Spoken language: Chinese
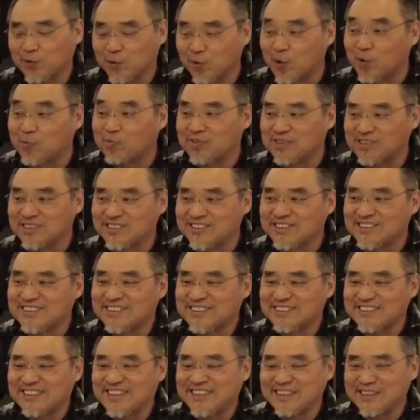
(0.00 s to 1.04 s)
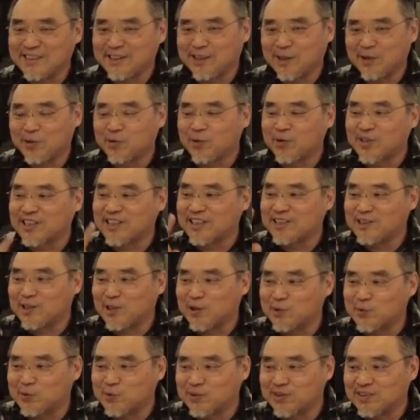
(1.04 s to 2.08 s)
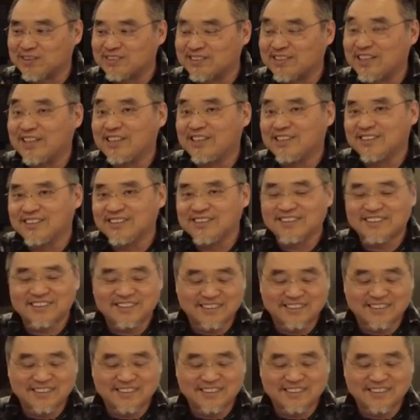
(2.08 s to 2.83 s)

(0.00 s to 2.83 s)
我们在以前我一个小组在